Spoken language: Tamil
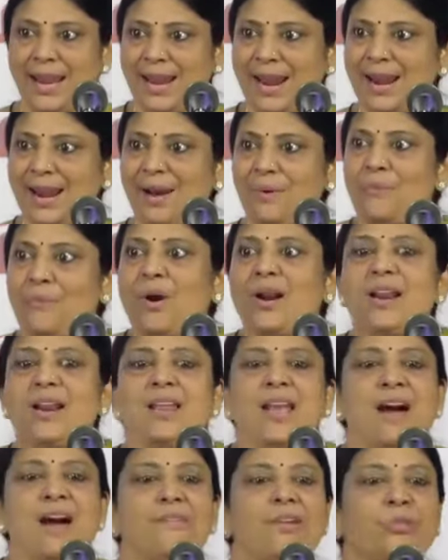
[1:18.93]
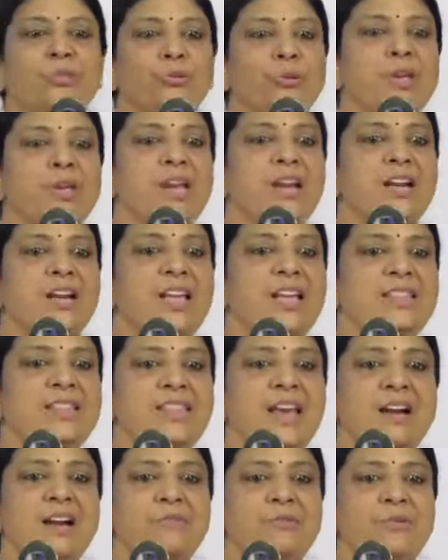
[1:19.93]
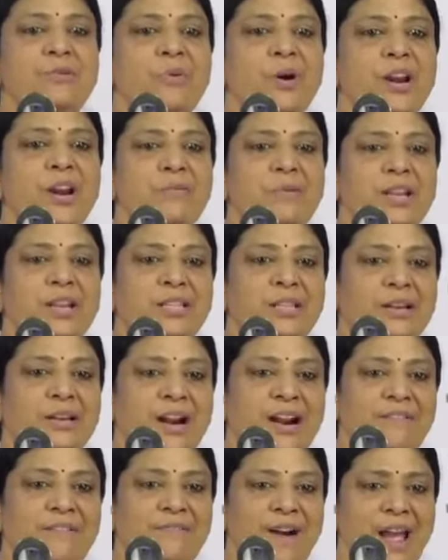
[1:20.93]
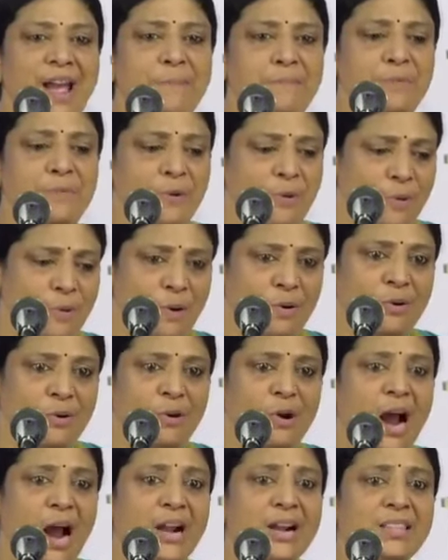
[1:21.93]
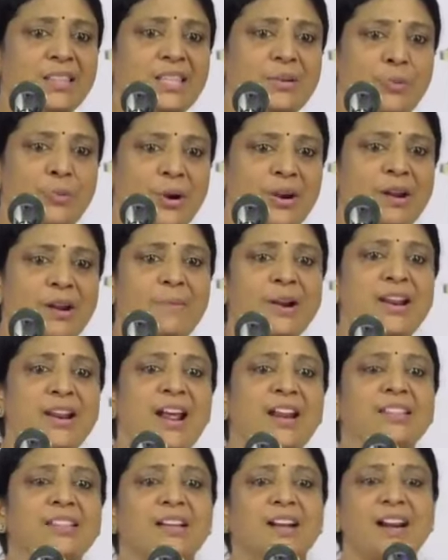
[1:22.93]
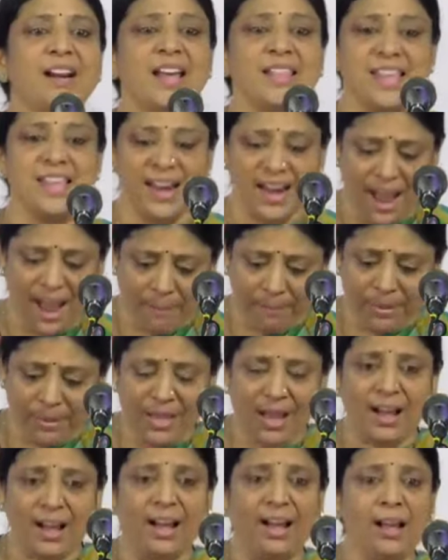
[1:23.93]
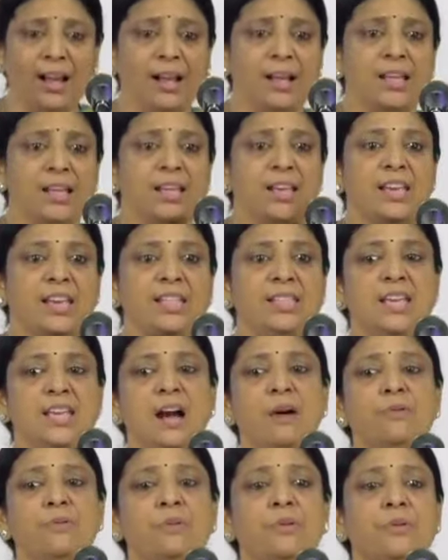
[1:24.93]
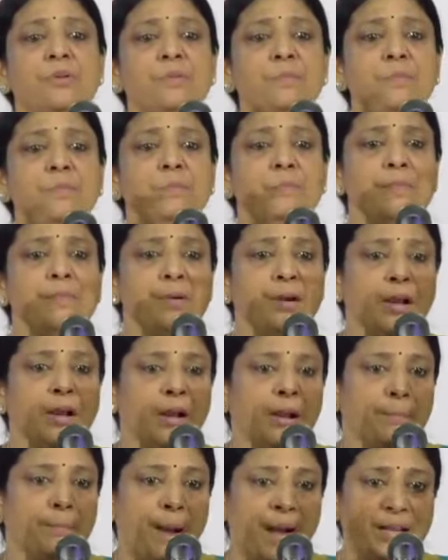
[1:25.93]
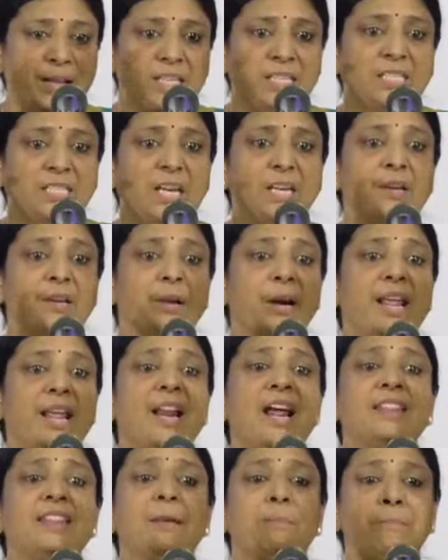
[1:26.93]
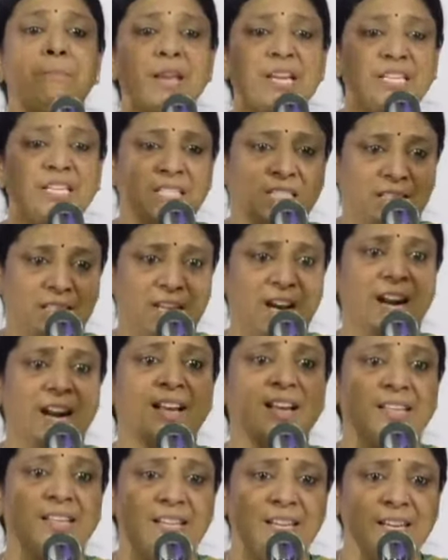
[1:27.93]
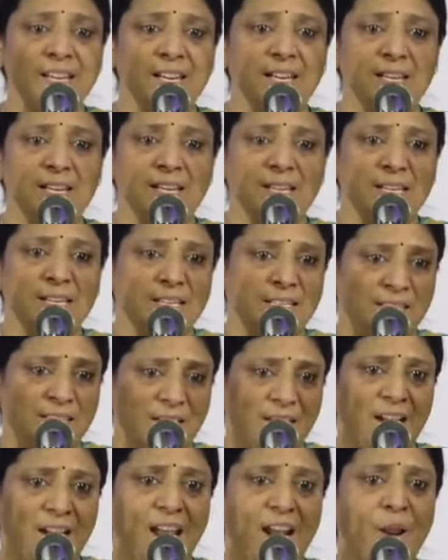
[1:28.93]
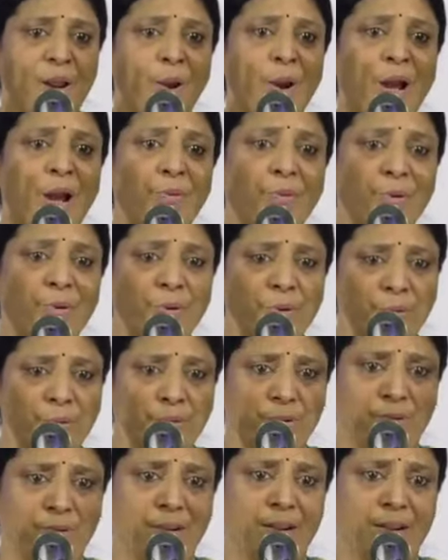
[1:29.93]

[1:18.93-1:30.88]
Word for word: என்னன்னா உடனே அவரை தூக்கிக்கிட்டு இந்தியாவுக்கு ஓடி வர்றதற்கான வாய்ப்பும் அடுத்த ஒன்றரை மணி நேரத்துக்கு கிடையாது ஏன்னா அப்போ தான் இந்தியாவுக்கும் பாகிஸ்தானுக்கும் இடையில் அந்த பீஸ் நடக்குது ஜென்ரல் அரோராவும்